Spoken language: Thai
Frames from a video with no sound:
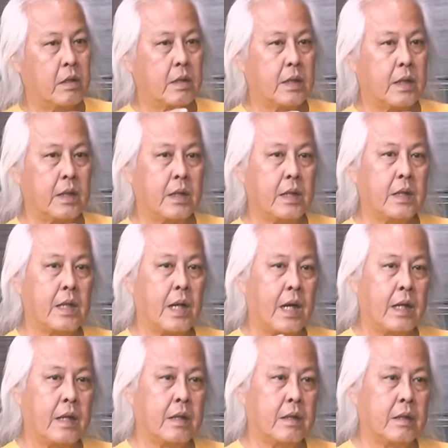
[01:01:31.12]
ก็ทางนี้
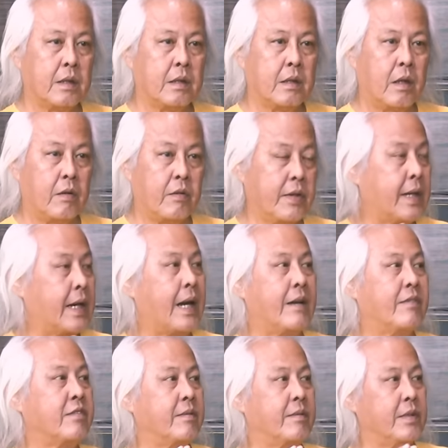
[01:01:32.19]
ทาง Ovi
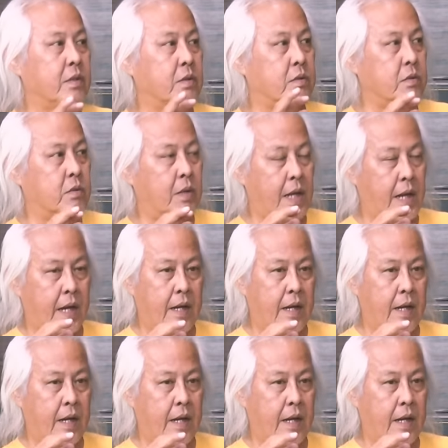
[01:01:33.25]
Craft จะเป็นคนดูแล